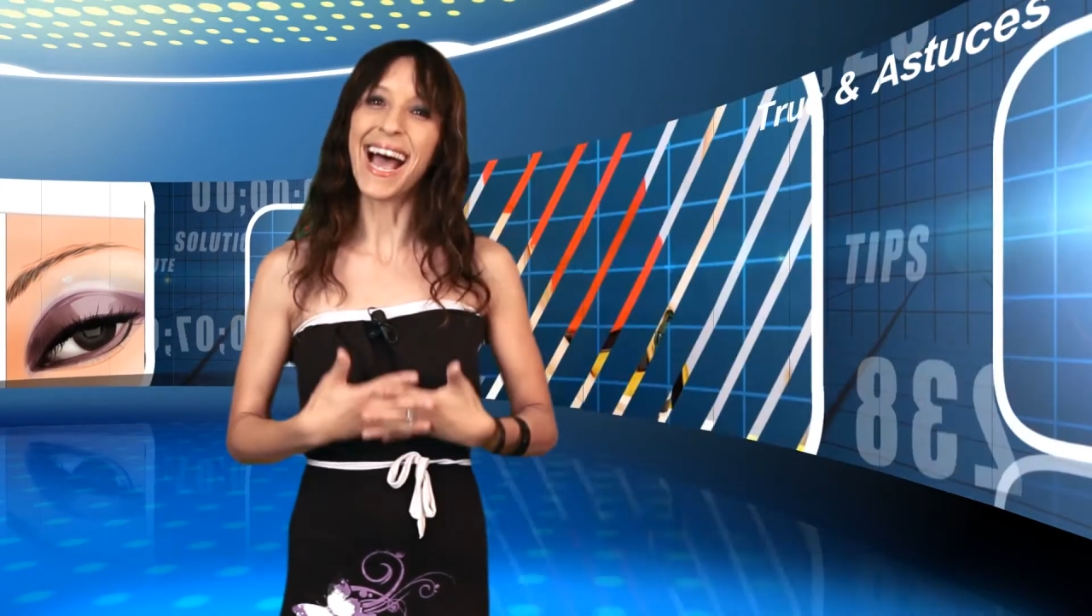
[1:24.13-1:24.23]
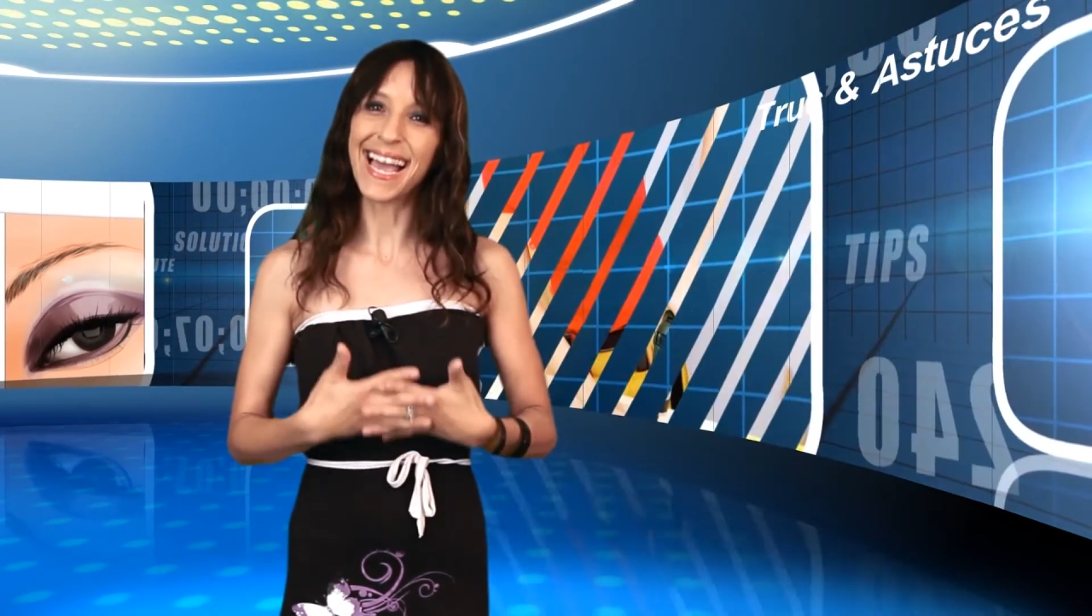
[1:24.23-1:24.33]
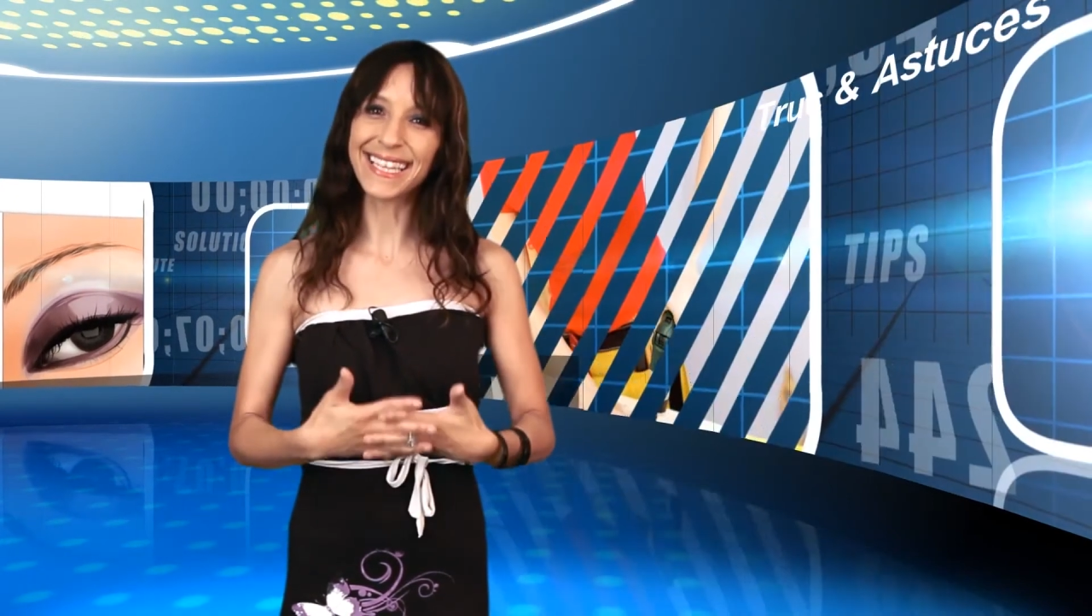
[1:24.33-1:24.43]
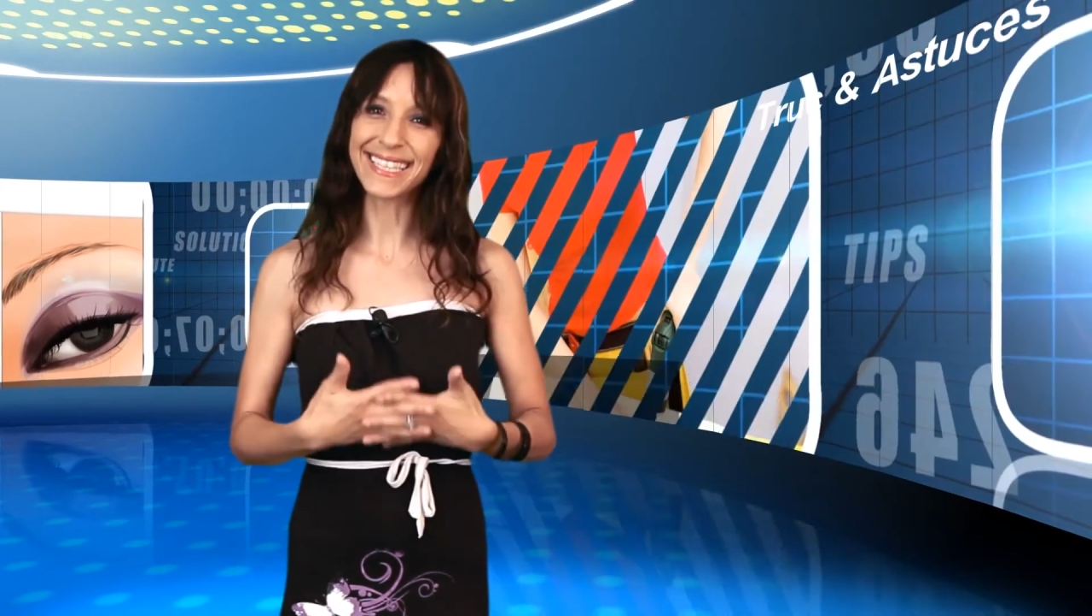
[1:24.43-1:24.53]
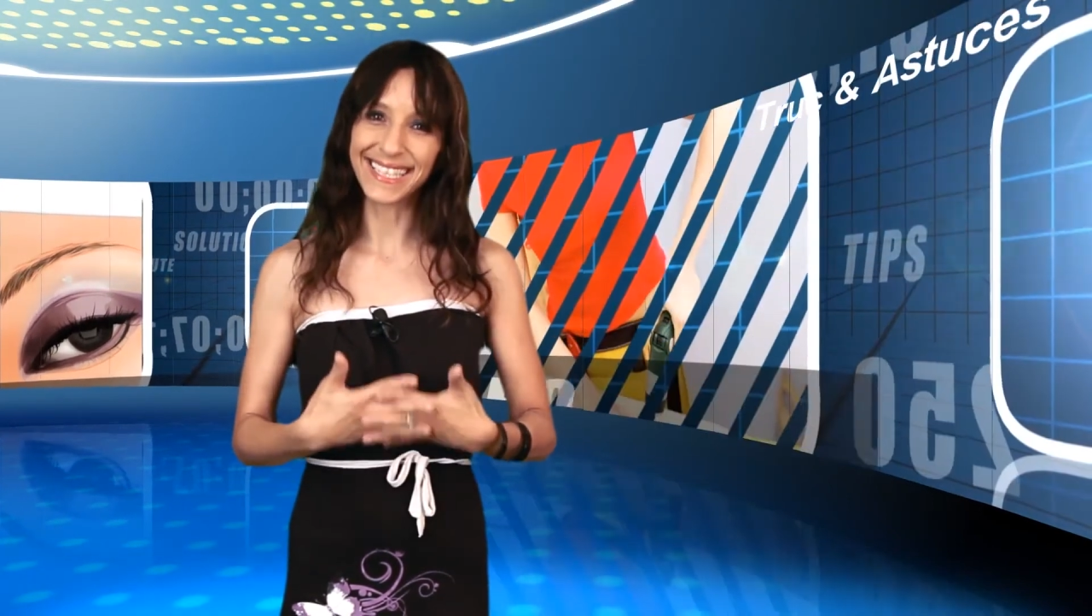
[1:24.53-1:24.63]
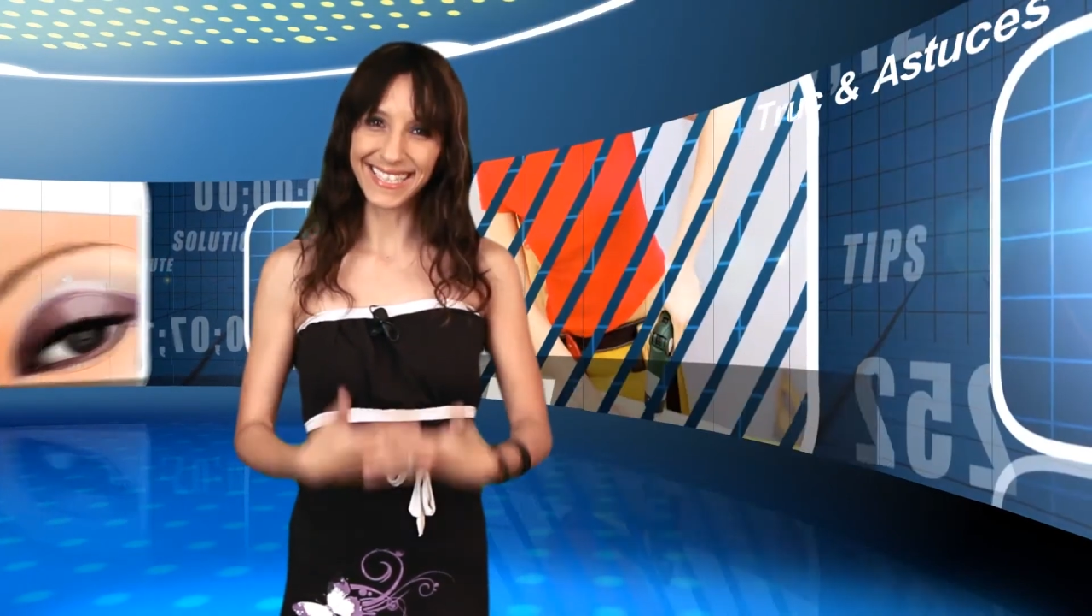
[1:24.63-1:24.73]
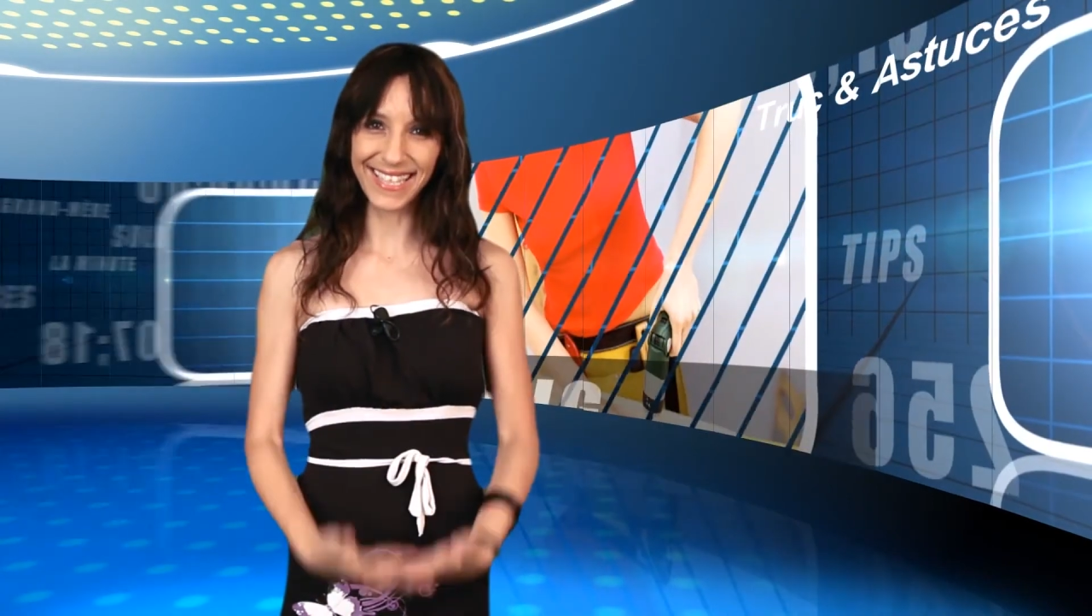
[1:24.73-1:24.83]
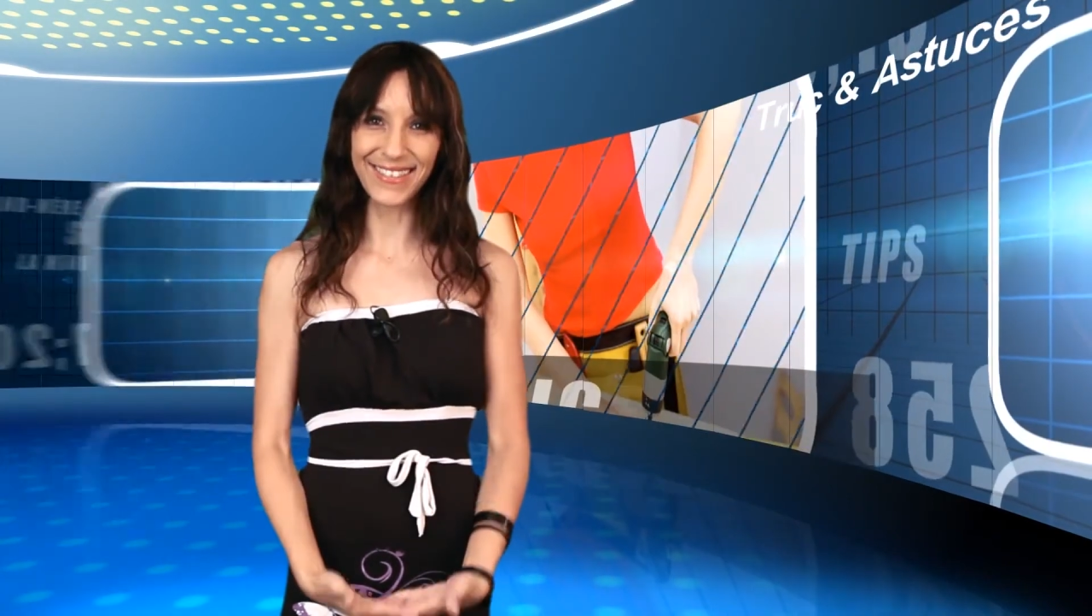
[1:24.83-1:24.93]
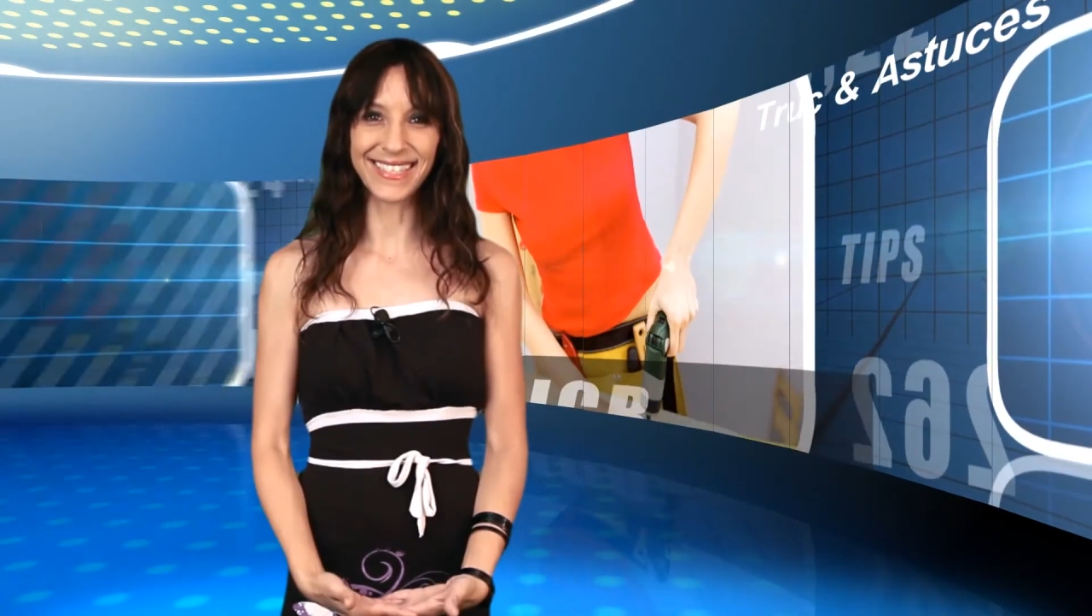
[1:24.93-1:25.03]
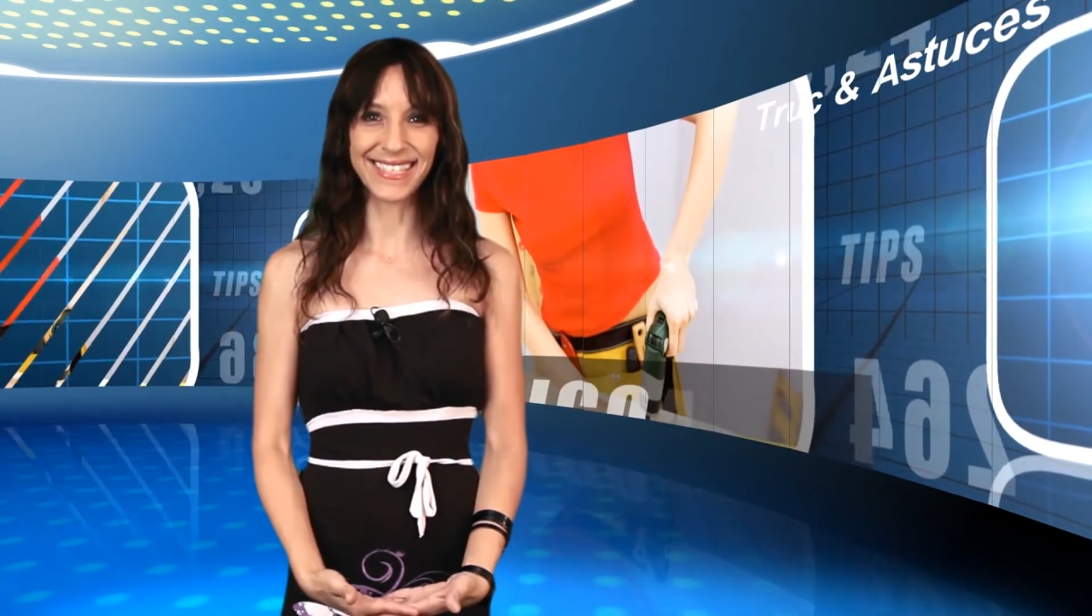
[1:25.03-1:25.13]
à être
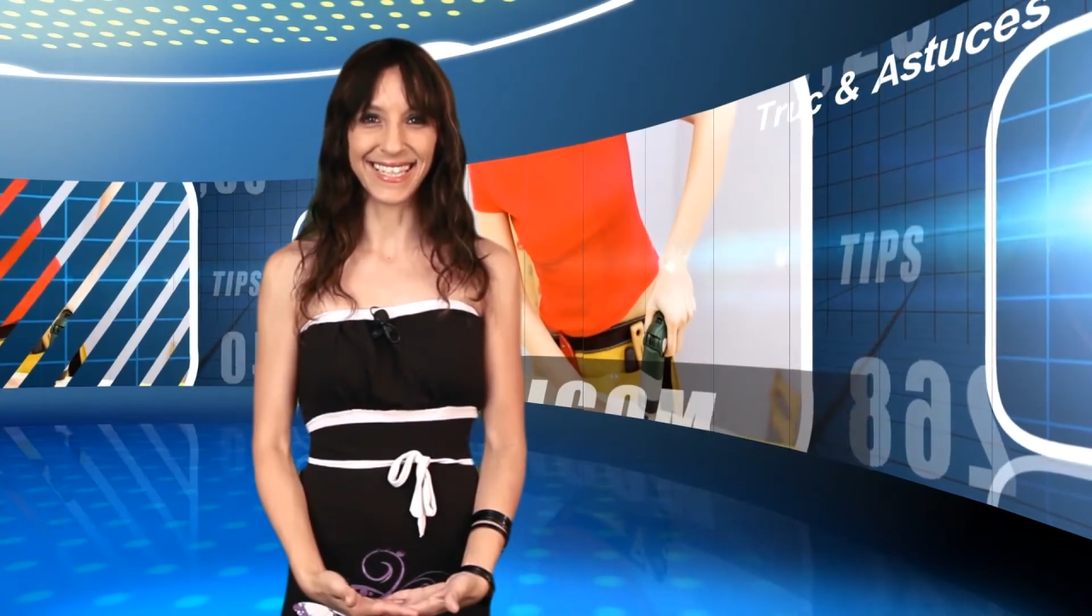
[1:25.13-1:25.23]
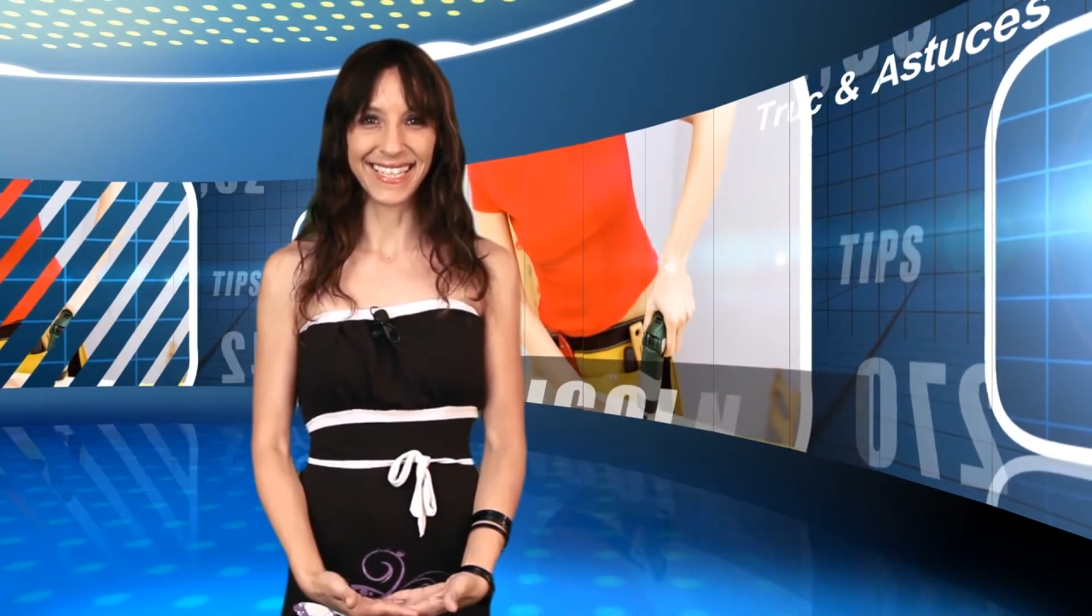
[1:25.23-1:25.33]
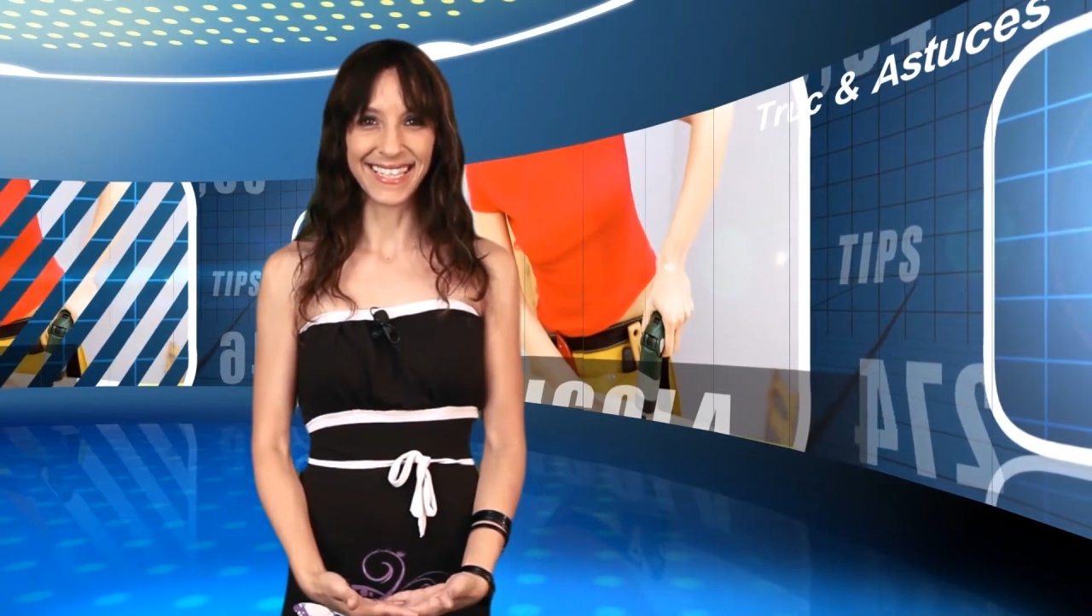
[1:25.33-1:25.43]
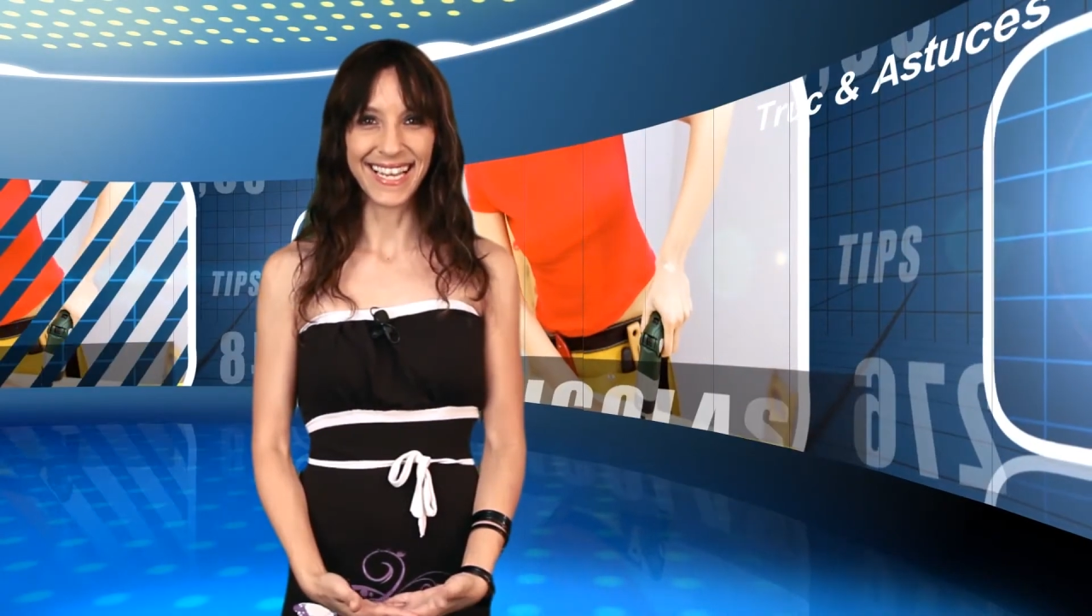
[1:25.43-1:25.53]
dégustée.